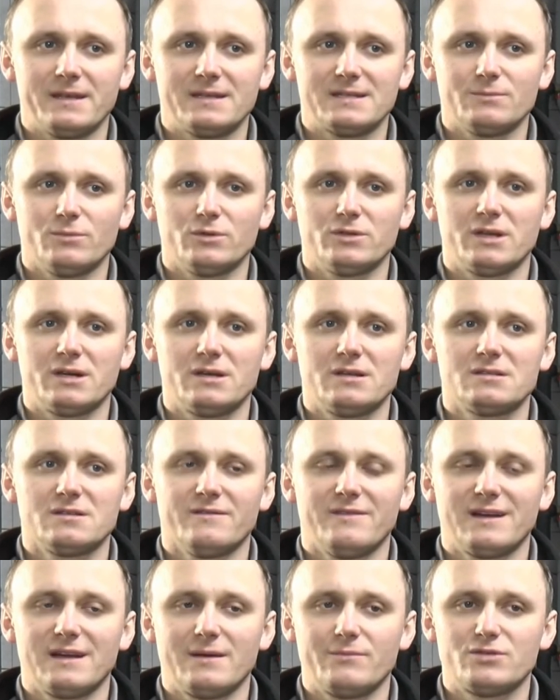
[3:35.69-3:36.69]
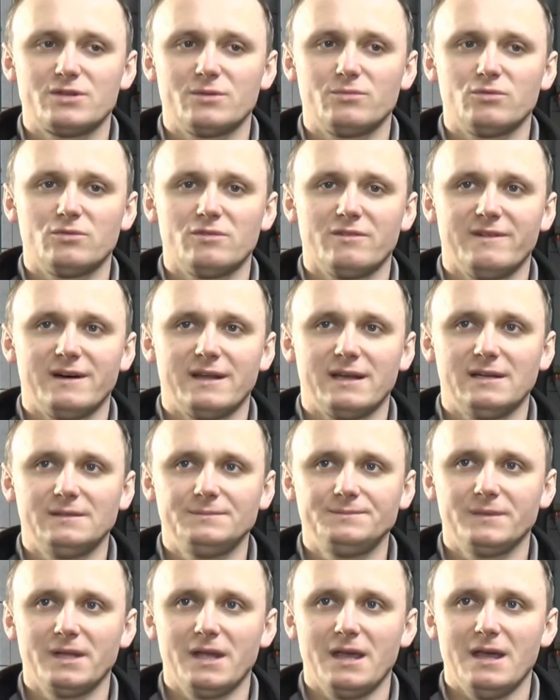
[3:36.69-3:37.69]
zmodernizowana,
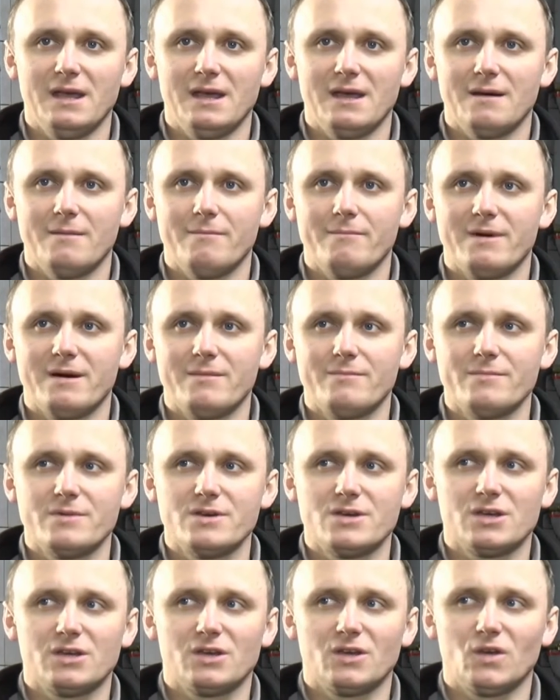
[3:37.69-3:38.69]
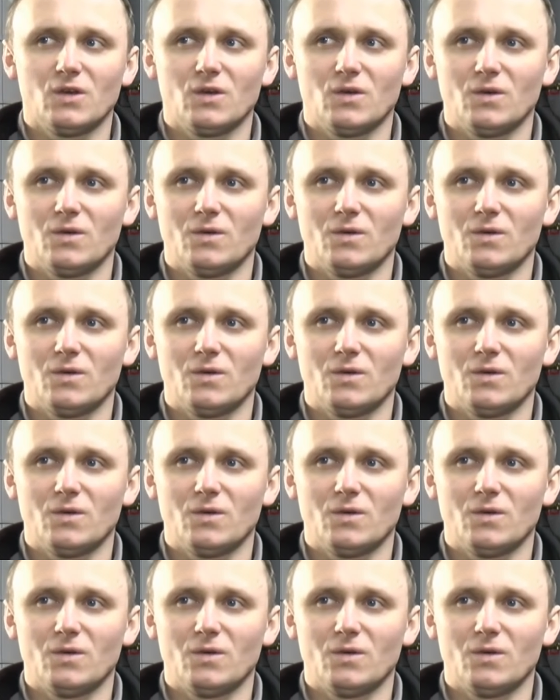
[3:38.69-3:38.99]
przebudowana. Mamy